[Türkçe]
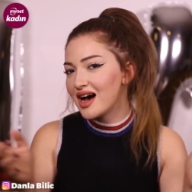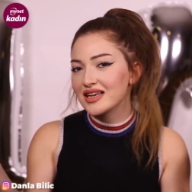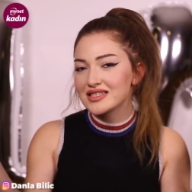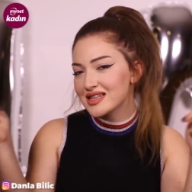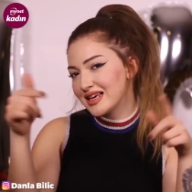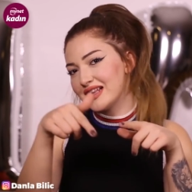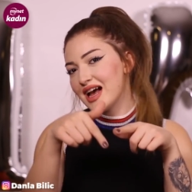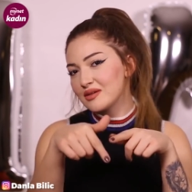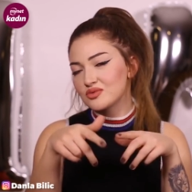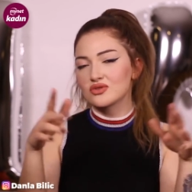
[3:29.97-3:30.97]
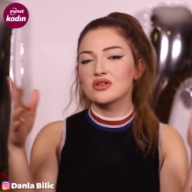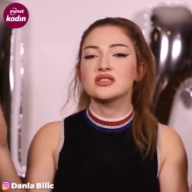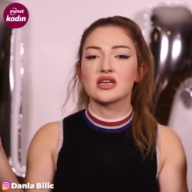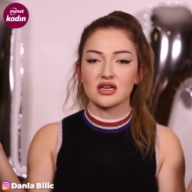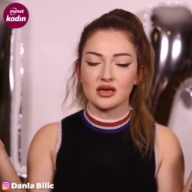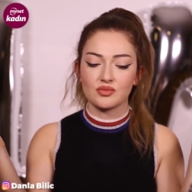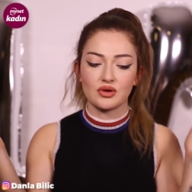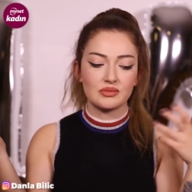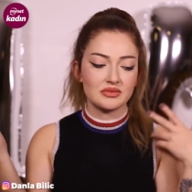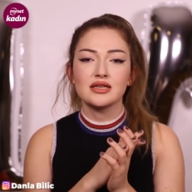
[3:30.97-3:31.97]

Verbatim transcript: aşağıdaki like butonuna şaka yapıyorum.